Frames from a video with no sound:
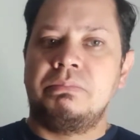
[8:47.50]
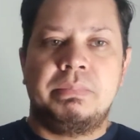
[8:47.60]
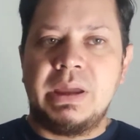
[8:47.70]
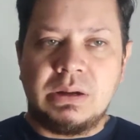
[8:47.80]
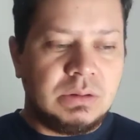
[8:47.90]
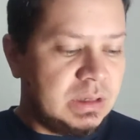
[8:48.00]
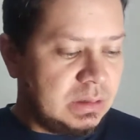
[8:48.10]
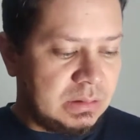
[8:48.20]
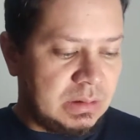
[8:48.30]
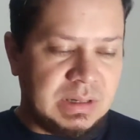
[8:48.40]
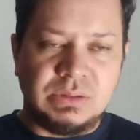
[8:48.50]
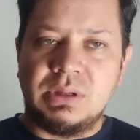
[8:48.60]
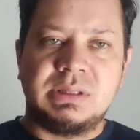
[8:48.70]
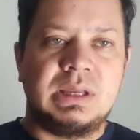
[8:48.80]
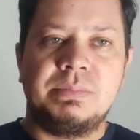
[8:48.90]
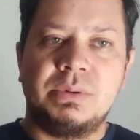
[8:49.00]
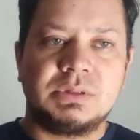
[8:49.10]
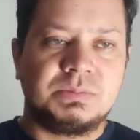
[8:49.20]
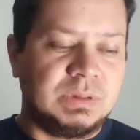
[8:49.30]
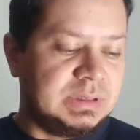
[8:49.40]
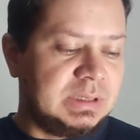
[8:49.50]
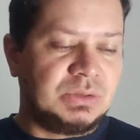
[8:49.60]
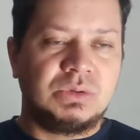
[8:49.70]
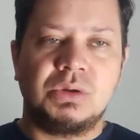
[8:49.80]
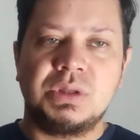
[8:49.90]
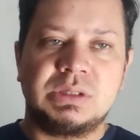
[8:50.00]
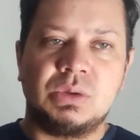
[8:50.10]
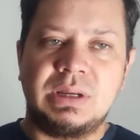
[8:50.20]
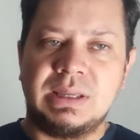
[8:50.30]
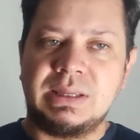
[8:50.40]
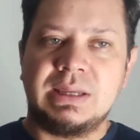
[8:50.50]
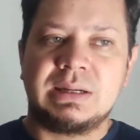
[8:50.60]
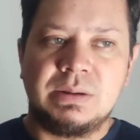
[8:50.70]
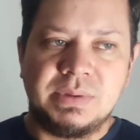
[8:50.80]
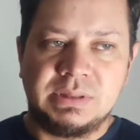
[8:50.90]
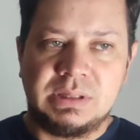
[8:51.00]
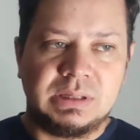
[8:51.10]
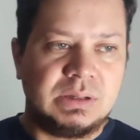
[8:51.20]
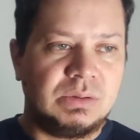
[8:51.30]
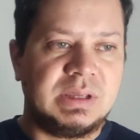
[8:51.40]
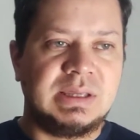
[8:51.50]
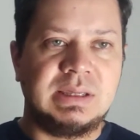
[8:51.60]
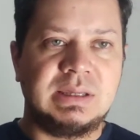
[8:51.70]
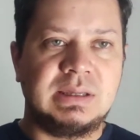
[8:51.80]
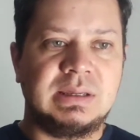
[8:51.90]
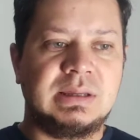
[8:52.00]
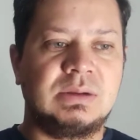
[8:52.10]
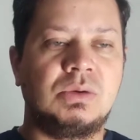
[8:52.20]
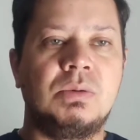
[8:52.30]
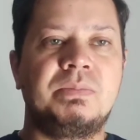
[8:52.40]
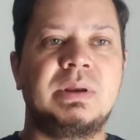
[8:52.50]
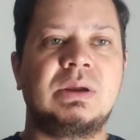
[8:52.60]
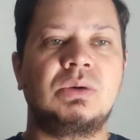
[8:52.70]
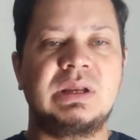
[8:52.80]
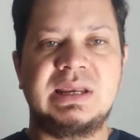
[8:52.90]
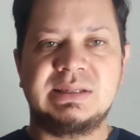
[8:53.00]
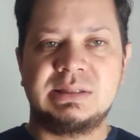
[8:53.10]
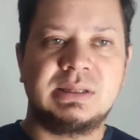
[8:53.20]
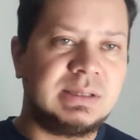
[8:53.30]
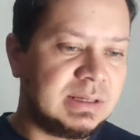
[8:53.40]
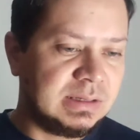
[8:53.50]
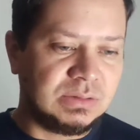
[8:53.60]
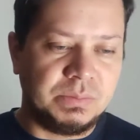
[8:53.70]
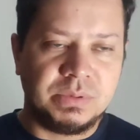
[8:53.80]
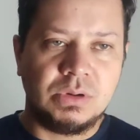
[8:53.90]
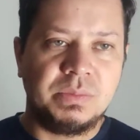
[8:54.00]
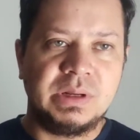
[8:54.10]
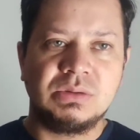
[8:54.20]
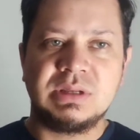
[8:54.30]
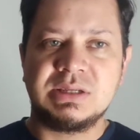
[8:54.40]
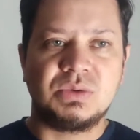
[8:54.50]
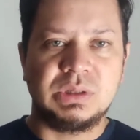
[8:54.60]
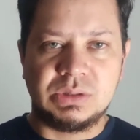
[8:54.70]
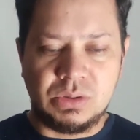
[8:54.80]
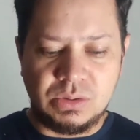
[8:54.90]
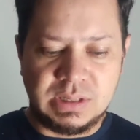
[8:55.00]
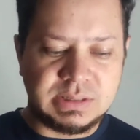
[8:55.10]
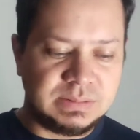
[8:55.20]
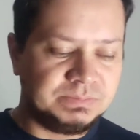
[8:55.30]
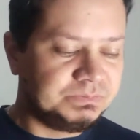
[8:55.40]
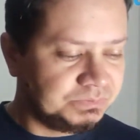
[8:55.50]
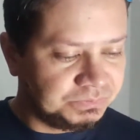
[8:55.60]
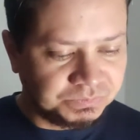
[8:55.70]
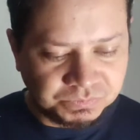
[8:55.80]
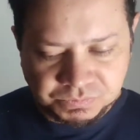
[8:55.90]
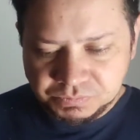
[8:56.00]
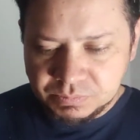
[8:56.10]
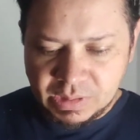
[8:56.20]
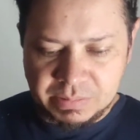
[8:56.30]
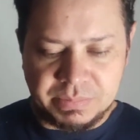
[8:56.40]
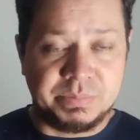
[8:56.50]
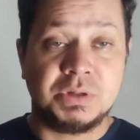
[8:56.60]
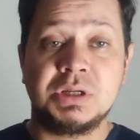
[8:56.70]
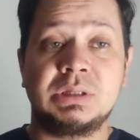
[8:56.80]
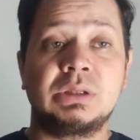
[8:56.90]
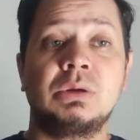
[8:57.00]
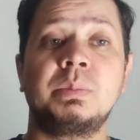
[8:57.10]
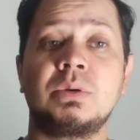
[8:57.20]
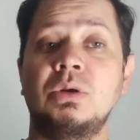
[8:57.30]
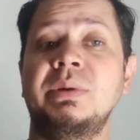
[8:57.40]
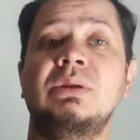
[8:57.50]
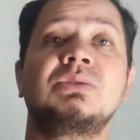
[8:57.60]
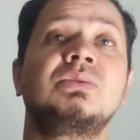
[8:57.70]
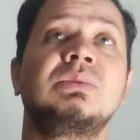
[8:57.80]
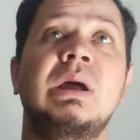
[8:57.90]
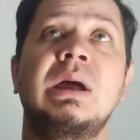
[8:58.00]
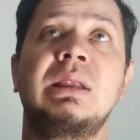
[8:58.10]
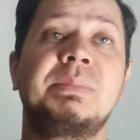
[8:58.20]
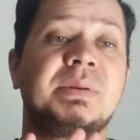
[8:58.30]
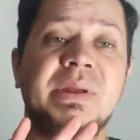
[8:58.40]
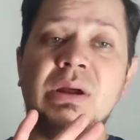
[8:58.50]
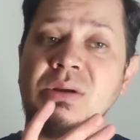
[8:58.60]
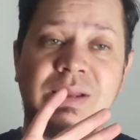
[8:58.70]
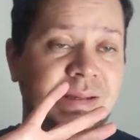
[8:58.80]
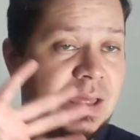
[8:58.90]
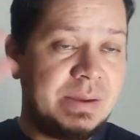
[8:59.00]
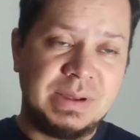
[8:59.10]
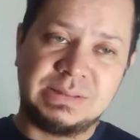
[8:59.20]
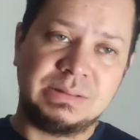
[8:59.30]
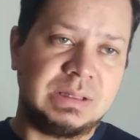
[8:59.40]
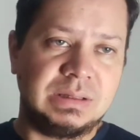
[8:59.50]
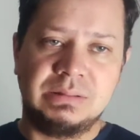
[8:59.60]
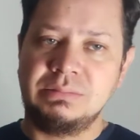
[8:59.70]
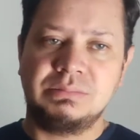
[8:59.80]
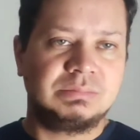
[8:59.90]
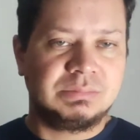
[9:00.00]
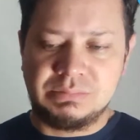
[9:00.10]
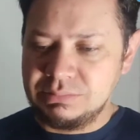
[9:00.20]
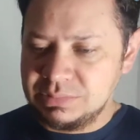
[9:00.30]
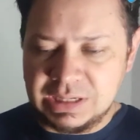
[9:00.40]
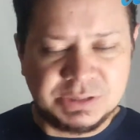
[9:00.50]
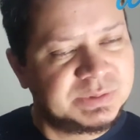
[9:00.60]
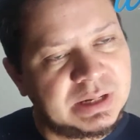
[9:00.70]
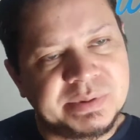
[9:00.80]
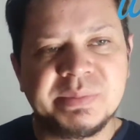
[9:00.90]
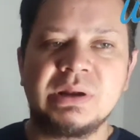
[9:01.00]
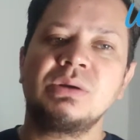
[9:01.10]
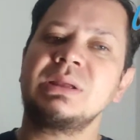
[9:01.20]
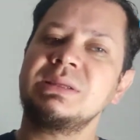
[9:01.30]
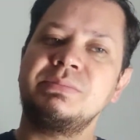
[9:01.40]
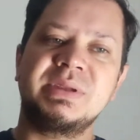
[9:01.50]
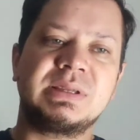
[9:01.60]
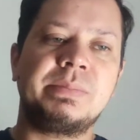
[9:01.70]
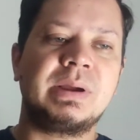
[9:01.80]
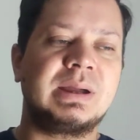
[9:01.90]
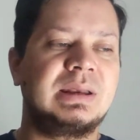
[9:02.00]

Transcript: pero eh, hablando de tiempos, pues es un de tole que realmente creo que cumple con el estándar que son por lo menos las 4 horas. Proyectando por lo menos una, la primera hora, nada más. De, ya después de la primera hora se empieza a apagar